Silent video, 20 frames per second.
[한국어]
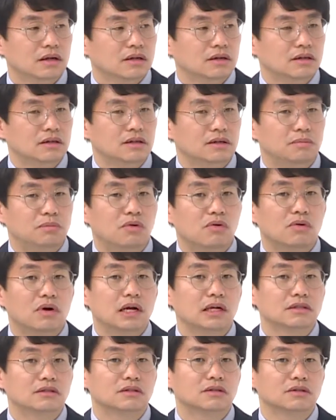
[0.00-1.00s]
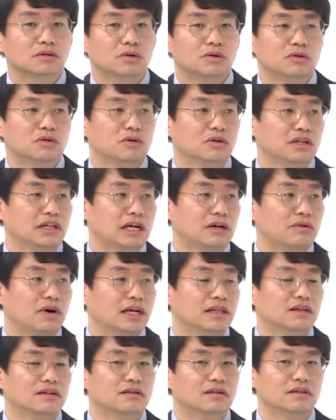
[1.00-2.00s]
이 포괄적 교설이라고
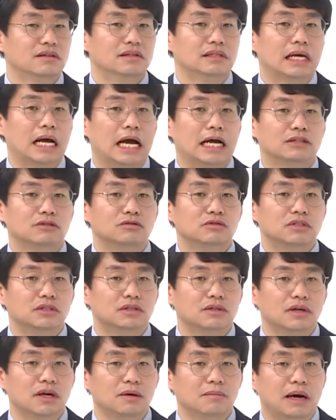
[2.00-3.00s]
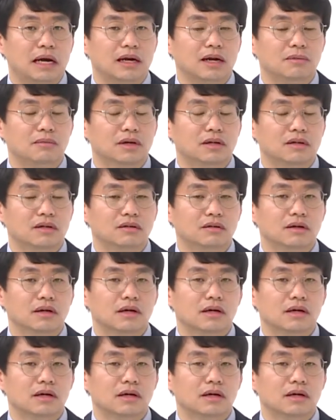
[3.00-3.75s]
하는 거는 아주 쉽게 말하면은